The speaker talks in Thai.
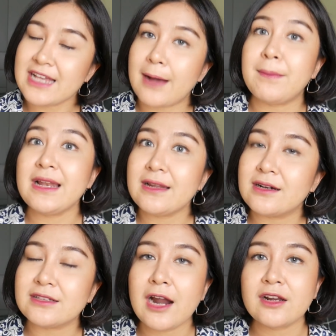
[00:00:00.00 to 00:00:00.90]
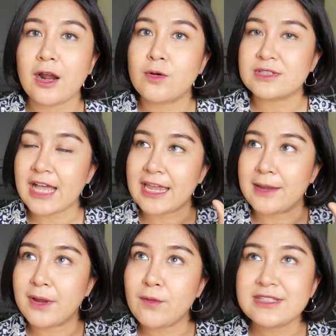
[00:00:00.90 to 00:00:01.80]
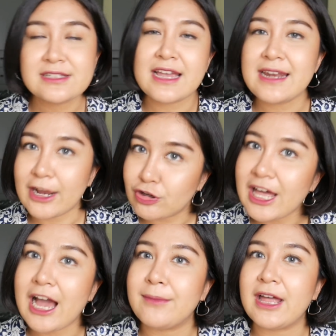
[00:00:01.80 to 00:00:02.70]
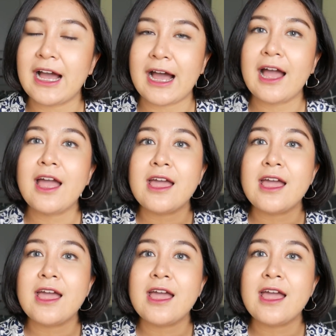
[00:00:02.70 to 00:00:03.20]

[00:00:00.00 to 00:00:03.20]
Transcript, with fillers: จะไม่เลอะถ้าเราใส่ไม่ว่าจะไซส์ไหนก็ตามนะคะ